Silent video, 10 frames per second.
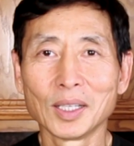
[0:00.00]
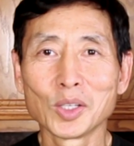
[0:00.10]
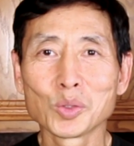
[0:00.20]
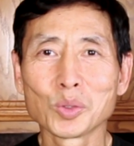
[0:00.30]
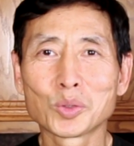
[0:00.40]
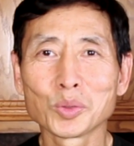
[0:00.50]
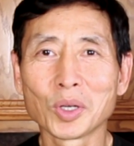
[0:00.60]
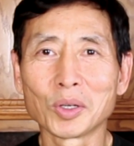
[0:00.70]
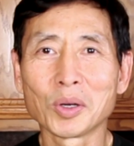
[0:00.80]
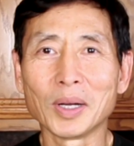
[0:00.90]
做猪
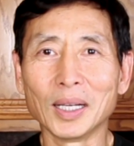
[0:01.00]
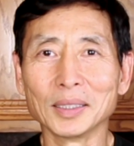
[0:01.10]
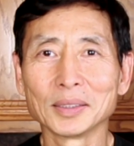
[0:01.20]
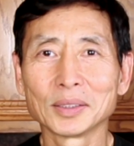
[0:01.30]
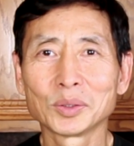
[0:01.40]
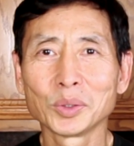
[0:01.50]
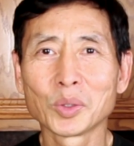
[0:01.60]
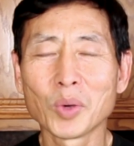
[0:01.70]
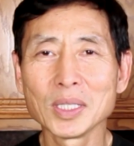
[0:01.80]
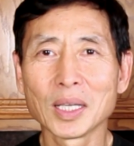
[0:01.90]
头肉啊，最
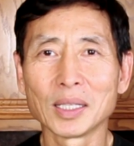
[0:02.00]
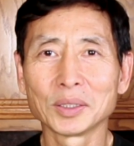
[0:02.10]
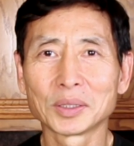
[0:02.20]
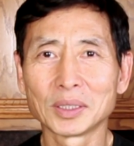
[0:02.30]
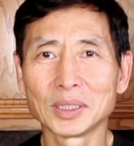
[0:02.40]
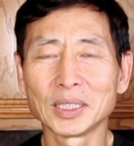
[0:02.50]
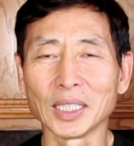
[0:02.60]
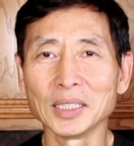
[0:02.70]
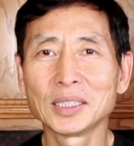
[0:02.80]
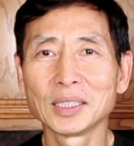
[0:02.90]
关键的就是
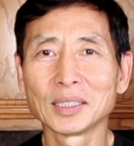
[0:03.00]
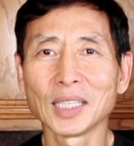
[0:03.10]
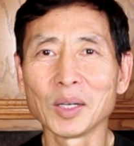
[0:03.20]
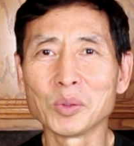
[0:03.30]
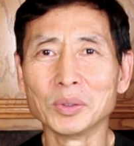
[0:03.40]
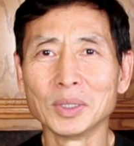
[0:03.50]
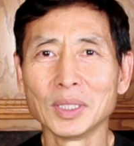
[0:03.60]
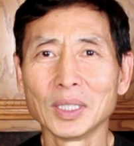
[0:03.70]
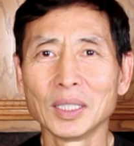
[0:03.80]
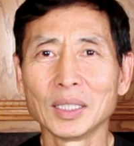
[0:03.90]
前期的加工。
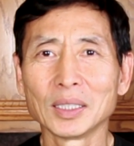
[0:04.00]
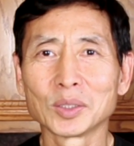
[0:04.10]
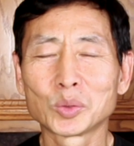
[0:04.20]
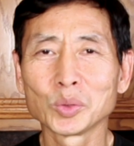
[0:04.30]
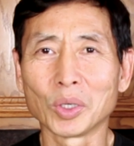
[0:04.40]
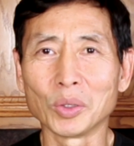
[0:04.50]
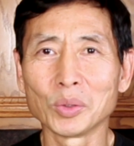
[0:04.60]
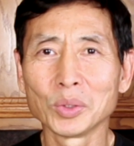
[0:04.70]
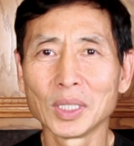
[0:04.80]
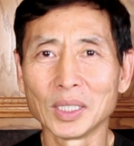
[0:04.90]
那个猪
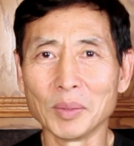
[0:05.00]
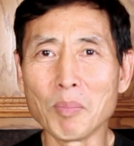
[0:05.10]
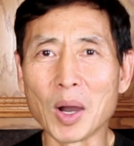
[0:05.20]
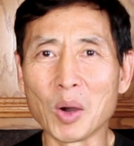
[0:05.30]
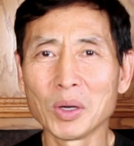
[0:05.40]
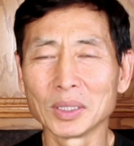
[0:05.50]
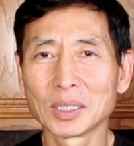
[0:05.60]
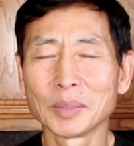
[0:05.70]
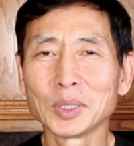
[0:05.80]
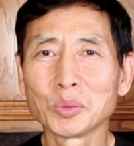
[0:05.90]
头的毛啊
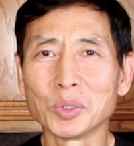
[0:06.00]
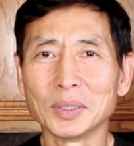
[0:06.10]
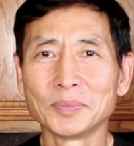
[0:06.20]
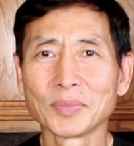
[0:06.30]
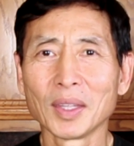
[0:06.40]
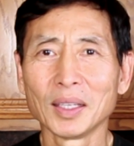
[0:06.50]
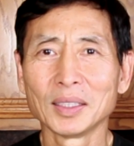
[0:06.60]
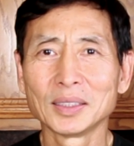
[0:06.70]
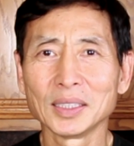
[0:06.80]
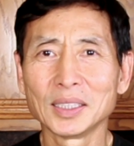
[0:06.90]
特别多，
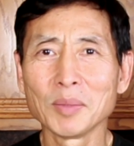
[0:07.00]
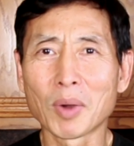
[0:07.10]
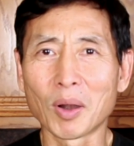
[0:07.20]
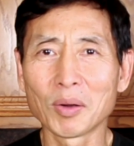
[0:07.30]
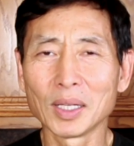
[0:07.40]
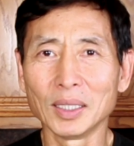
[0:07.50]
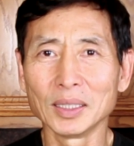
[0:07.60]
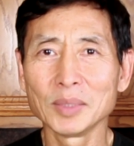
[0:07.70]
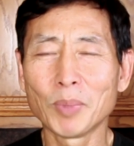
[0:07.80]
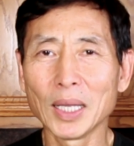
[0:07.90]
这些毛呢，
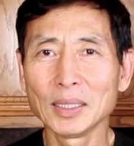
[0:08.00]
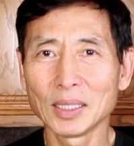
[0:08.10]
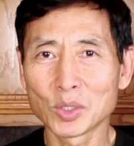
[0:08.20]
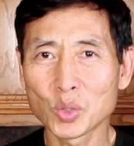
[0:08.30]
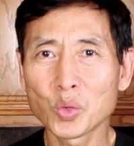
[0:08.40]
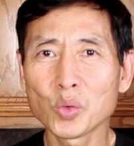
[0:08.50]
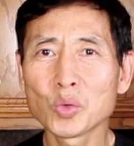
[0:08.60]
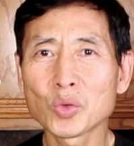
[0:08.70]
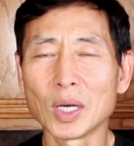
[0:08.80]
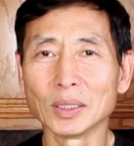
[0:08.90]
一般的
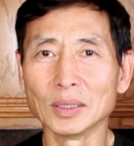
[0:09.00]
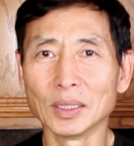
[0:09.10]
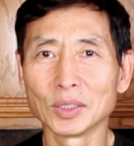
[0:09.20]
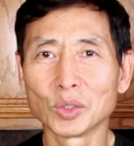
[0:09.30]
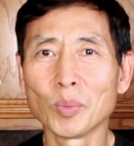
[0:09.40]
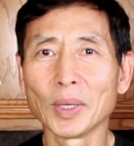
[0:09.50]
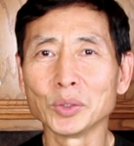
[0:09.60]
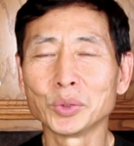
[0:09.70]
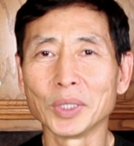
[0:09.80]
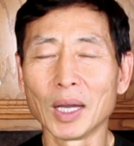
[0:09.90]
粗壮的呢都被
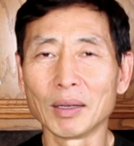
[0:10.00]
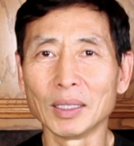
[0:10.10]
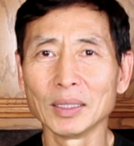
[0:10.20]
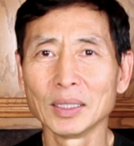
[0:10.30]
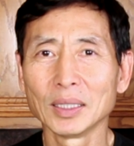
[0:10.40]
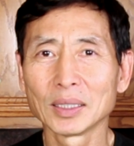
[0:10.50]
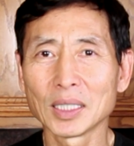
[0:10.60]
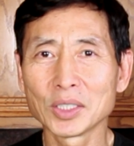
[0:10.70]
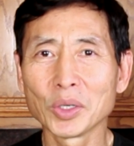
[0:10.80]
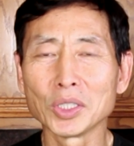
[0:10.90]
去掉了，
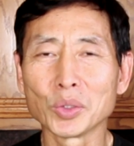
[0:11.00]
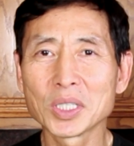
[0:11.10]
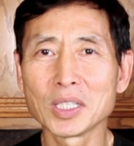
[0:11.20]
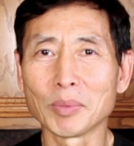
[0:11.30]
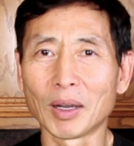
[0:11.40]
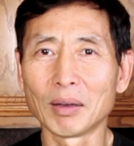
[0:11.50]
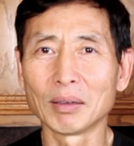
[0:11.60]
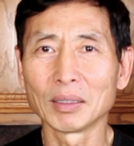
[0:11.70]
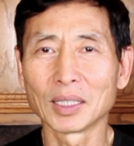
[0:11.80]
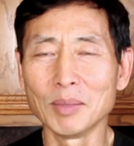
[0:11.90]
但是有很多细毛，
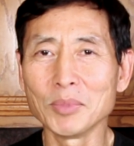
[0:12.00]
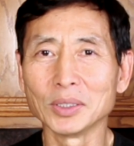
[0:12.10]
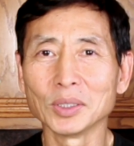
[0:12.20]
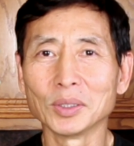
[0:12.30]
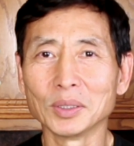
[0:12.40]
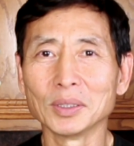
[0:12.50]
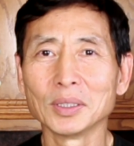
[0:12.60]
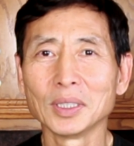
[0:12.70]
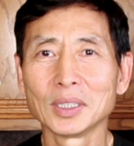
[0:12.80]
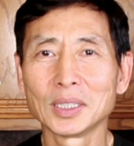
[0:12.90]
根本就
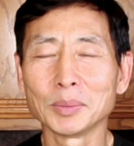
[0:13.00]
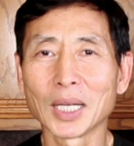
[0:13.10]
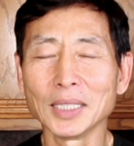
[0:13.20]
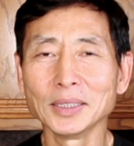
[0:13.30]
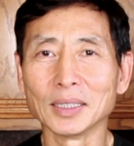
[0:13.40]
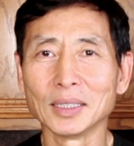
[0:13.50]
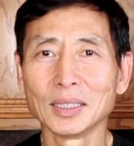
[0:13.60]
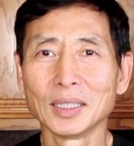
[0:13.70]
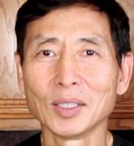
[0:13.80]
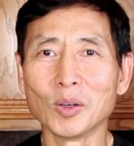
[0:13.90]
剃不干净。
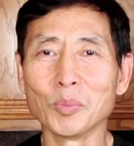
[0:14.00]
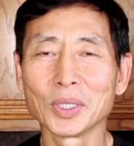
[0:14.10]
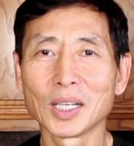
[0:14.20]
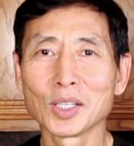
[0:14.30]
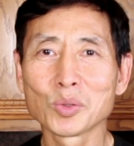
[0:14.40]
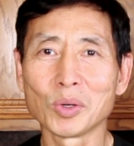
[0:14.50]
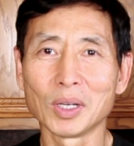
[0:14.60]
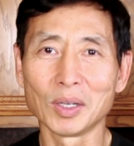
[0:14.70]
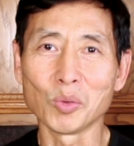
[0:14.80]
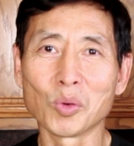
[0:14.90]
我们平常
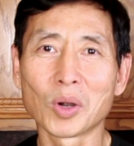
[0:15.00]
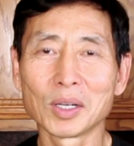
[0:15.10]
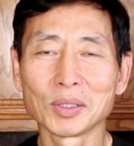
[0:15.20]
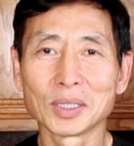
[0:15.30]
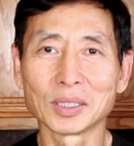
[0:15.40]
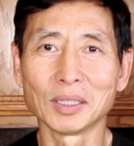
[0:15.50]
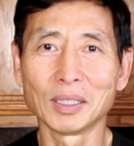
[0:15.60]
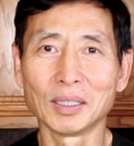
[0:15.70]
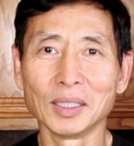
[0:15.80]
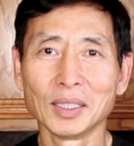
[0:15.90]
做花肉的时
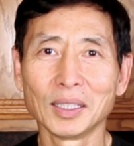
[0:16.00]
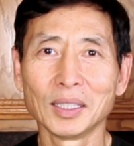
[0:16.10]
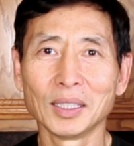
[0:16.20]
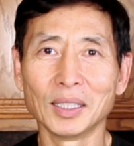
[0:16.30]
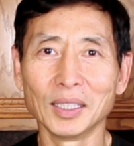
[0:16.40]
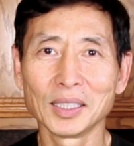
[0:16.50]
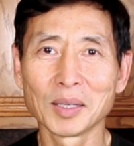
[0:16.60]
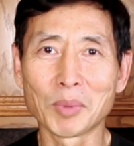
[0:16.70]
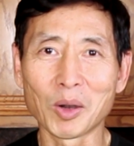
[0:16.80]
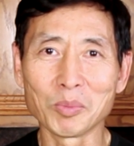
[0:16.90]
候，呃，那
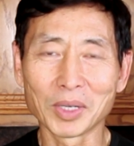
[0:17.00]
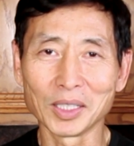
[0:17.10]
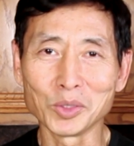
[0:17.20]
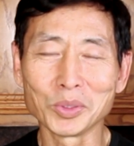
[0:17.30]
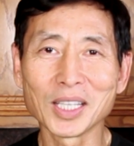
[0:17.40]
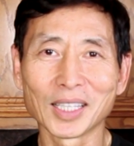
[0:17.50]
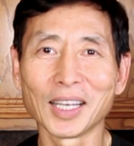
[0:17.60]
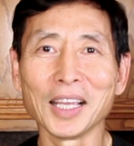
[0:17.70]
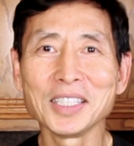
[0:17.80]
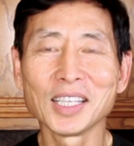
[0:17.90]
个毛我们可以用镊子
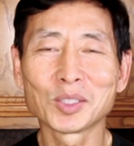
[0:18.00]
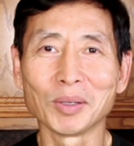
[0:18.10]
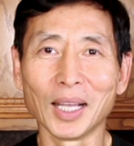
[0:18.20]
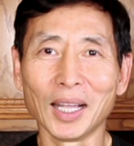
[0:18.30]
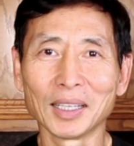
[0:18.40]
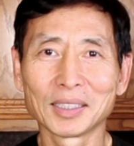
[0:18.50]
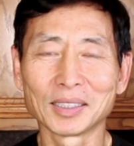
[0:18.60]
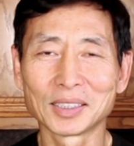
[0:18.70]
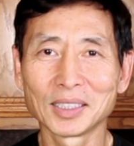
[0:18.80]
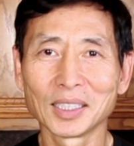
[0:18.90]
来捏出来。
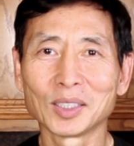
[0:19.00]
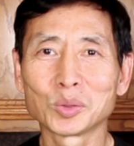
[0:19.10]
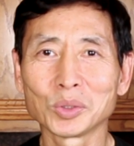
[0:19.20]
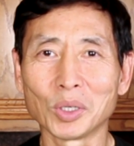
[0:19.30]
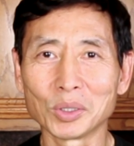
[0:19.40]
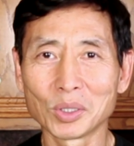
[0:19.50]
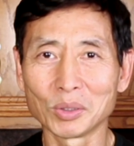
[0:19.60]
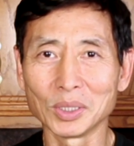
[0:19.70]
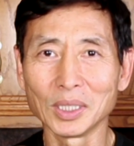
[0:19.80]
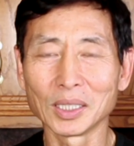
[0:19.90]
可是这个猪头
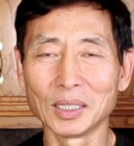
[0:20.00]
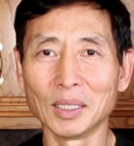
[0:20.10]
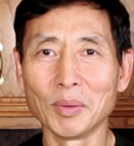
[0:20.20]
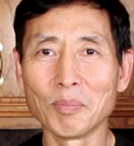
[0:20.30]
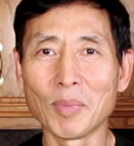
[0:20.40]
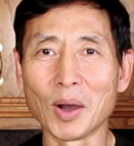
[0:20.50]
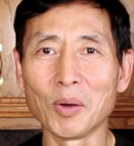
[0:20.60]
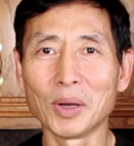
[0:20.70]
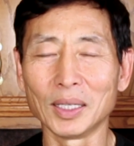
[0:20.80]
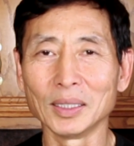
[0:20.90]
肉的那个
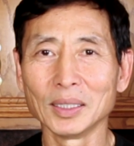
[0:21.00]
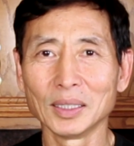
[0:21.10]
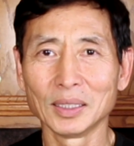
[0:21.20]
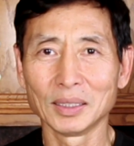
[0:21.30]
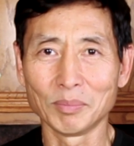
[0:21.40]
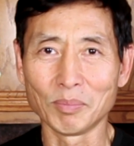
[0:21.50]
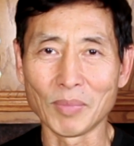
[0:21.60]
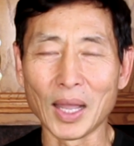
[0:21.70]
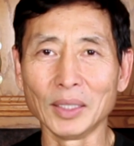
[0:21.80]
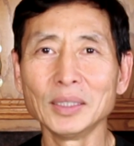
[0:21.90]
毛啊，
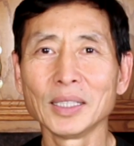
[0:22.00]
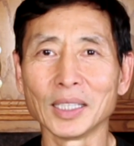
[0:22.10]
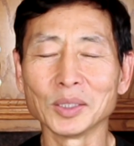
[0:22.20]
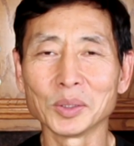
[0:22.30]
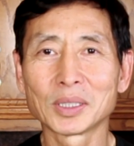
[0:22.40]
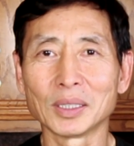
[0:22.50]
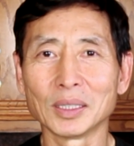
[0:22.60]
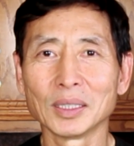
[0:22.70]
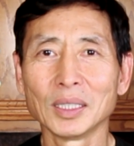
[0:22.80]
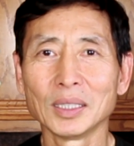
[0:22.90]
满脸都是
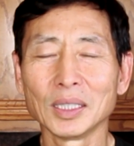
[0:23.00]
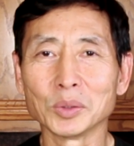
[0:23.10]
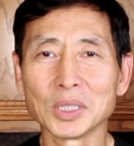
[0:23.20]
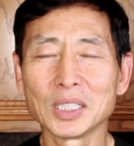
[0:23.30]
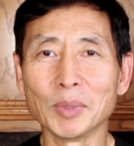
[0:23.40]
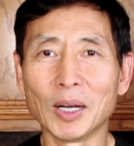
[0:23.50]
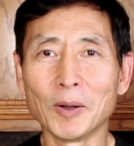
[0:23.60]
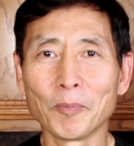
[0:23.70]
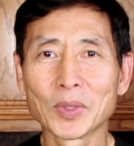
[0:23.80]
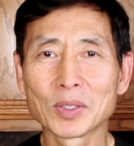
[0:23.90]
那种细
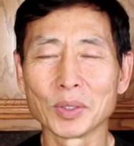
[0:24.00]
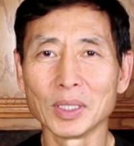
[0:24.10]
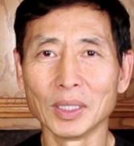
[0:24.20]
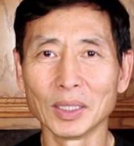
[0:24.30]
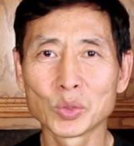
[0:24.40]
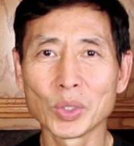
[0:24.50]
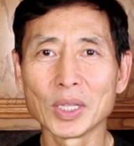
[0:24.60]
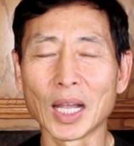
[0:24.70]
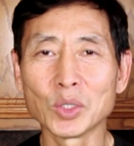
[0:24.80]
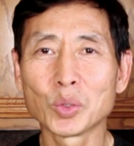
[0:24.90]
毛，所以最
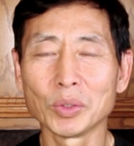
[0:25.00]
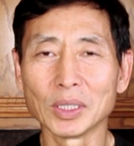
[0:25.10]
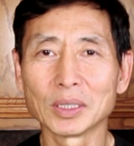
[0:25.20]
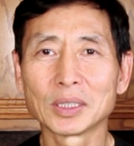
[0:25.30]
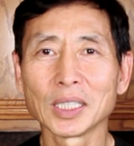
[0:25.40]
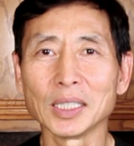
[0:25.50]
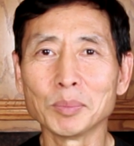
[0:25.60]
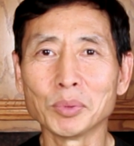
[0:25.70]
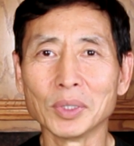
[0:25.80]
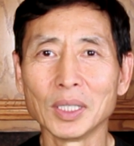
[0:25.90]
难处理的是这一
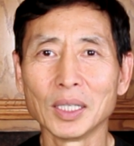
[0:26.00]
步。